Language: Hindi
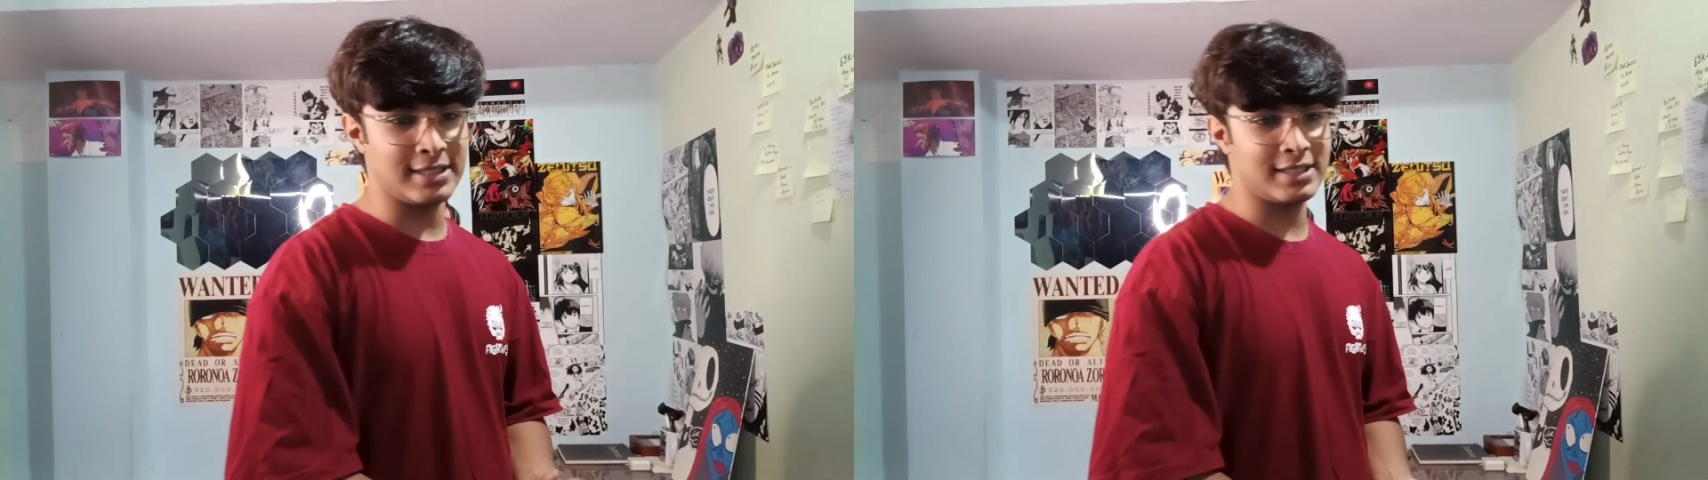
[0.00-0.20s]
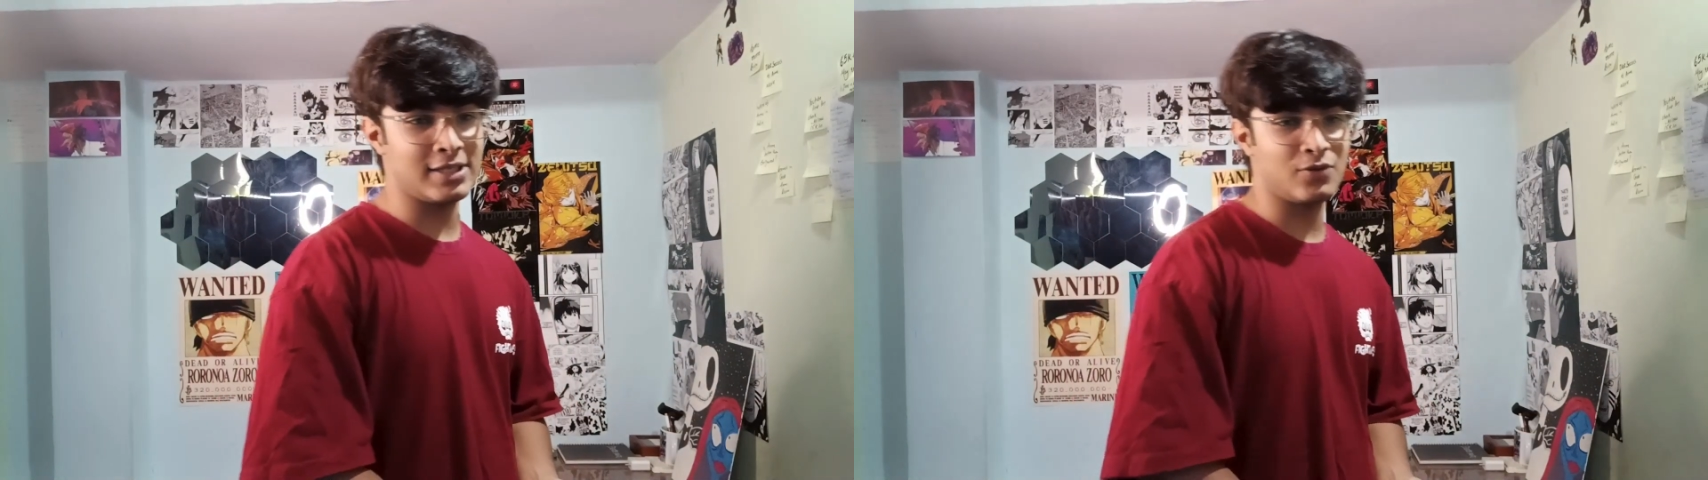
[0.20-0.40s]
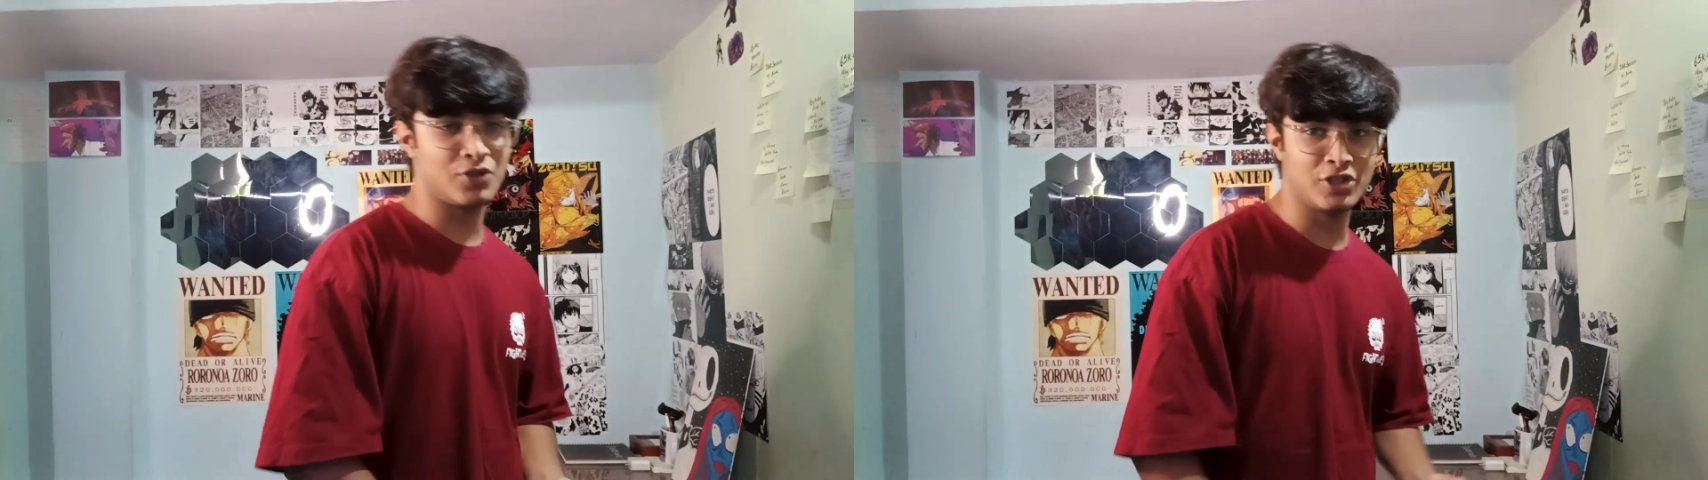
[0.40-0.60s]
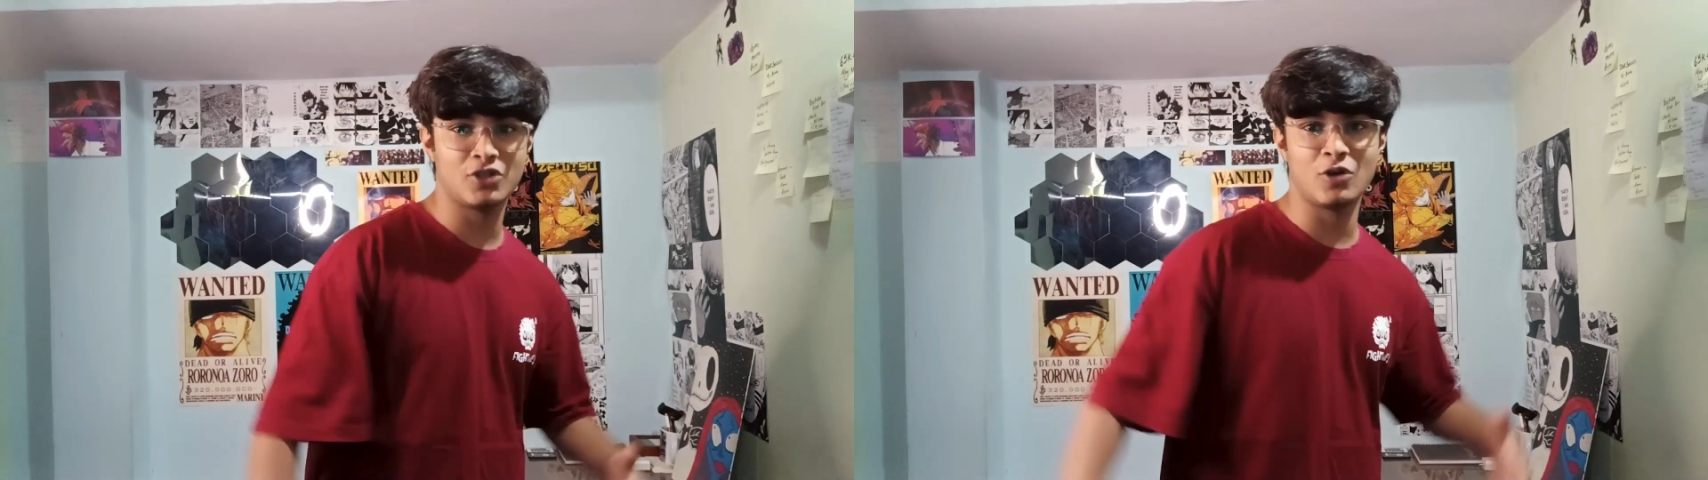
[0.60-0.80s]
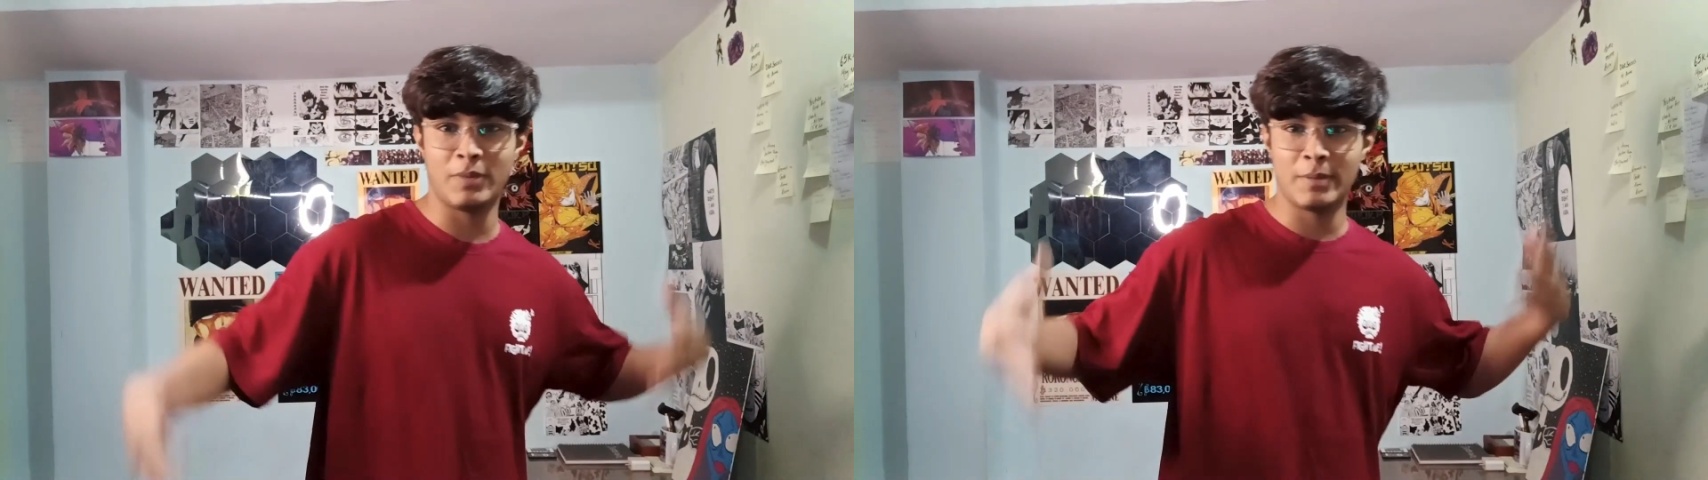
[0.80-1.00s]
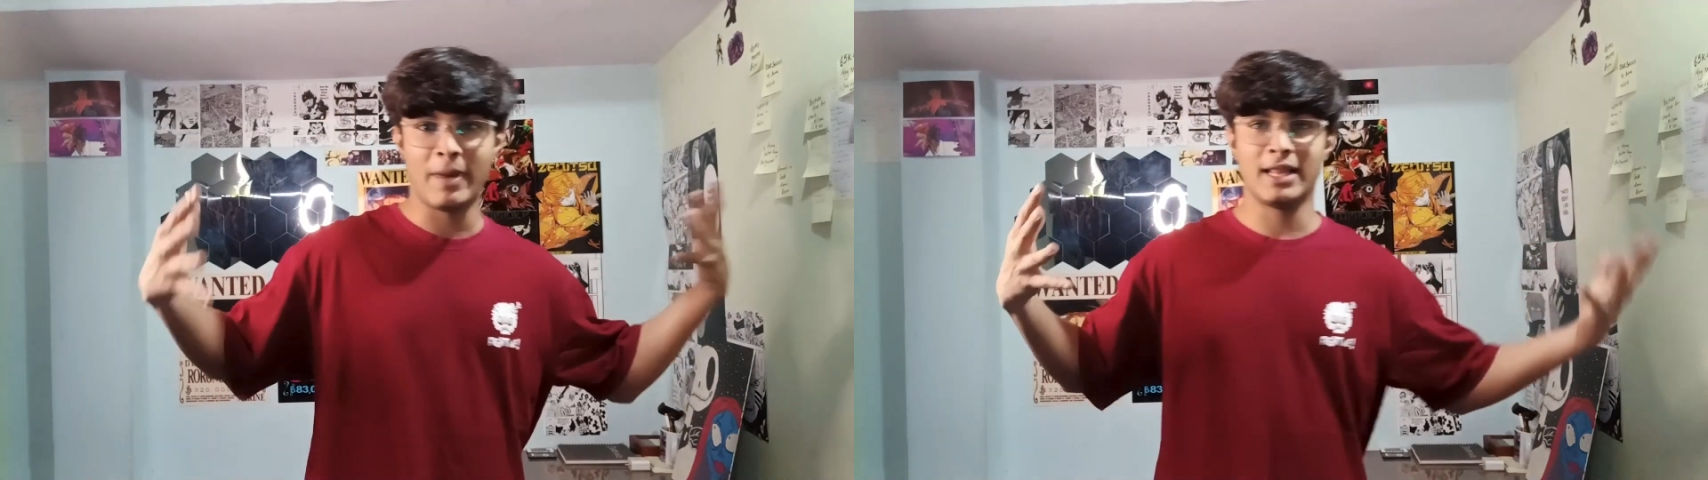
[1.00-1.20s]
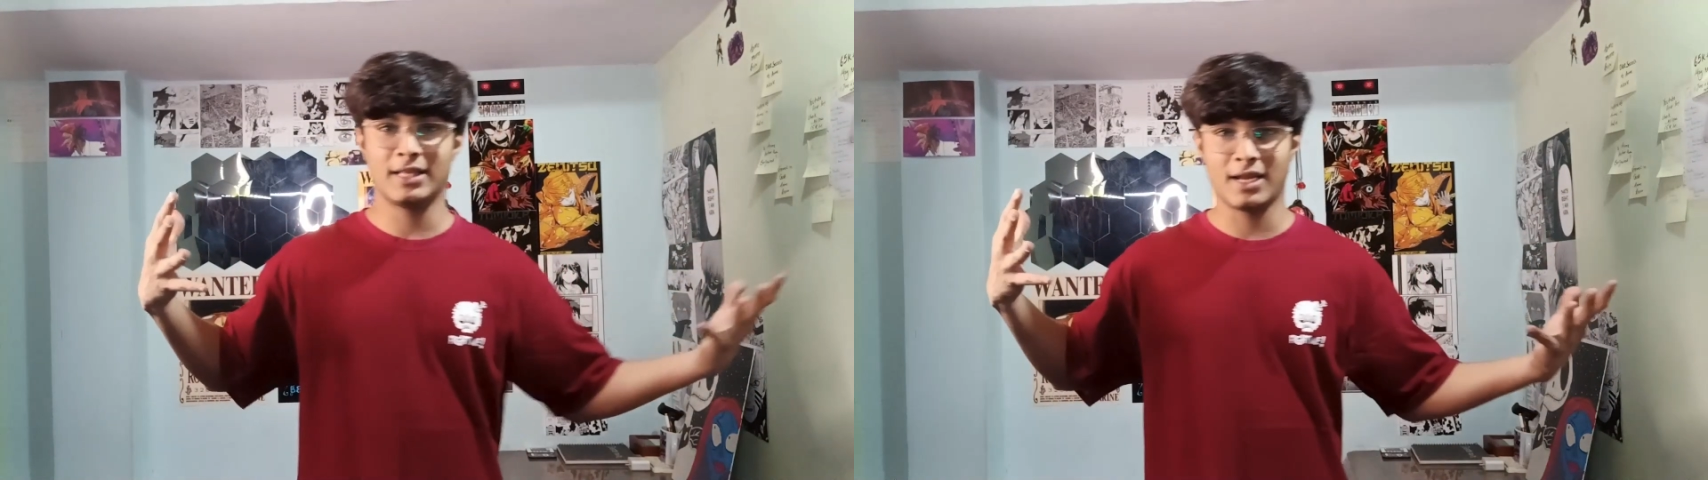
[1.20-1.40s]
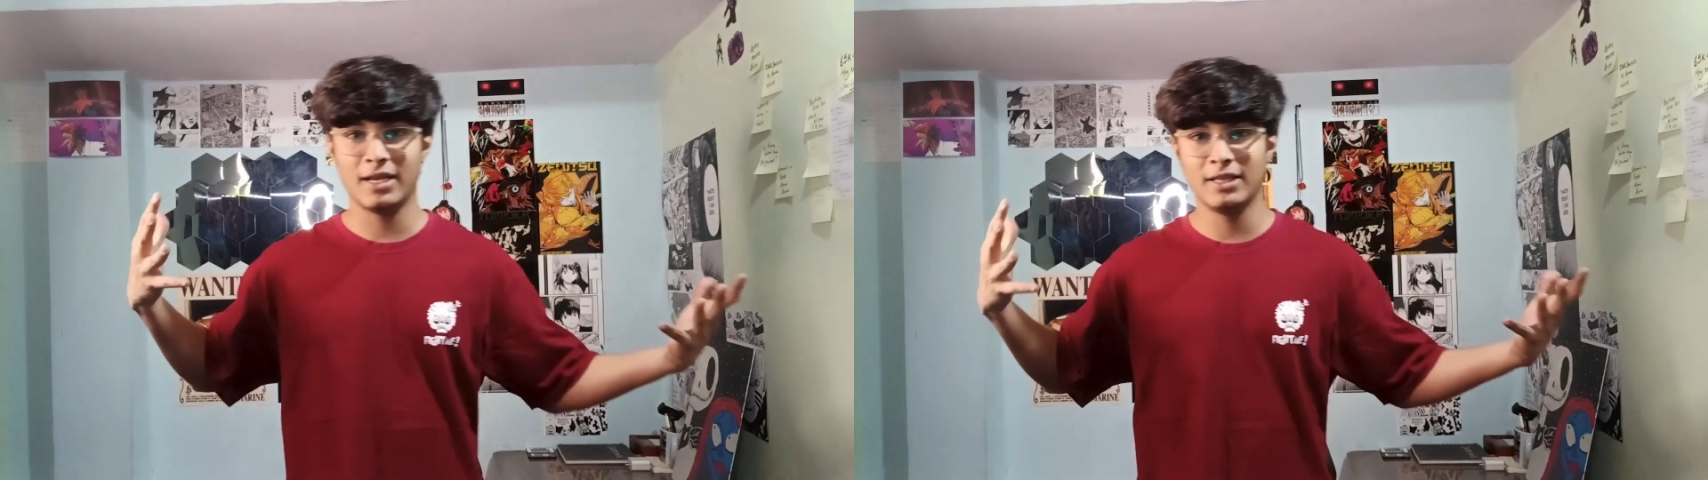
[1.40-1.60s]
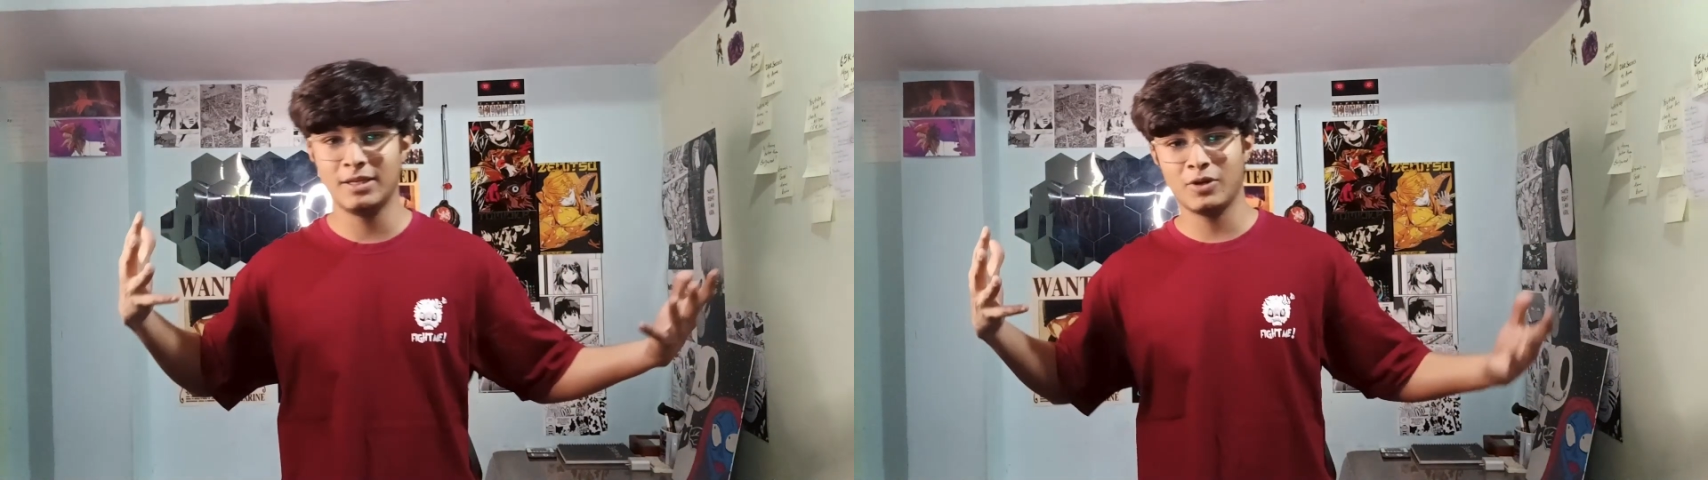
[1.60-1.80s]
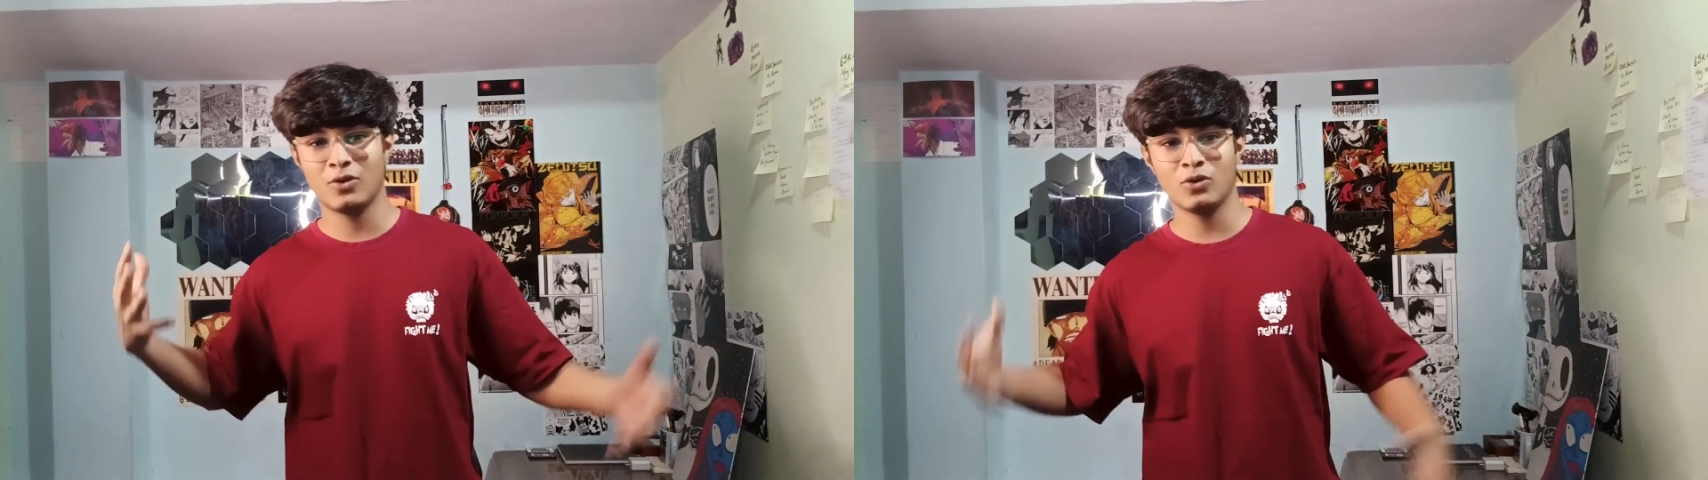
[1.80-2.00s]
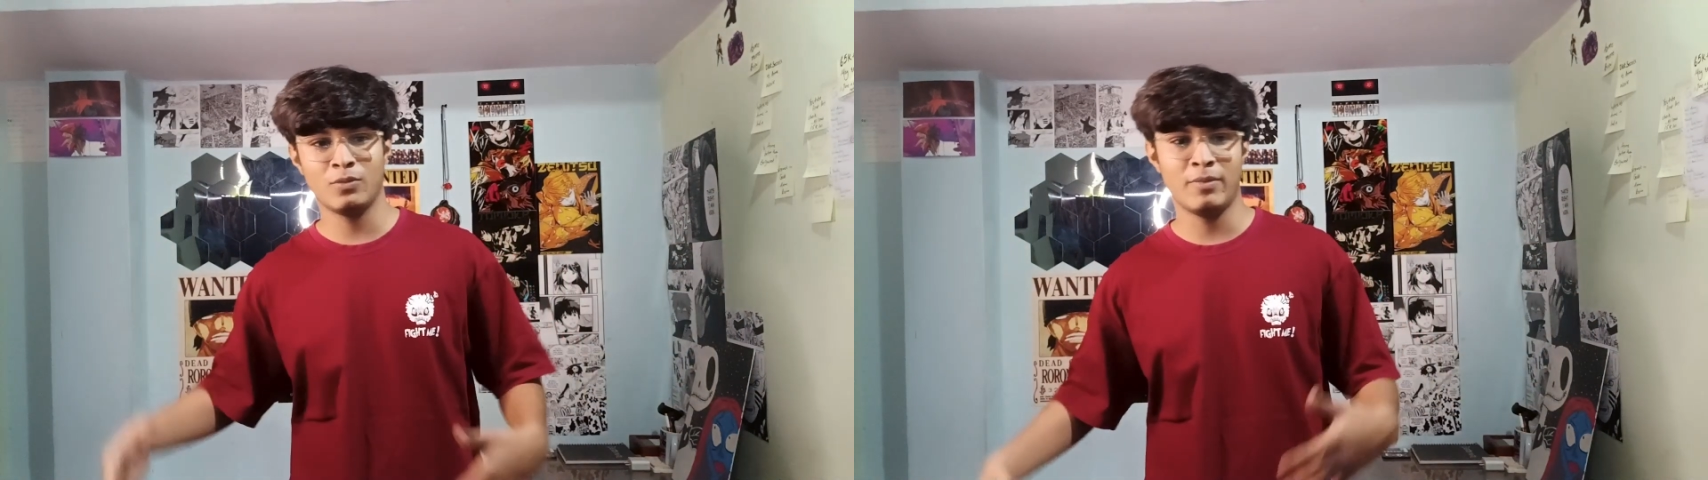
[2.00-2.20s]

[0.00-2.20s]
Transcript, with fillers: चीज़ें उस चीज़ के ऊपर बात करनी थी मेरे को तो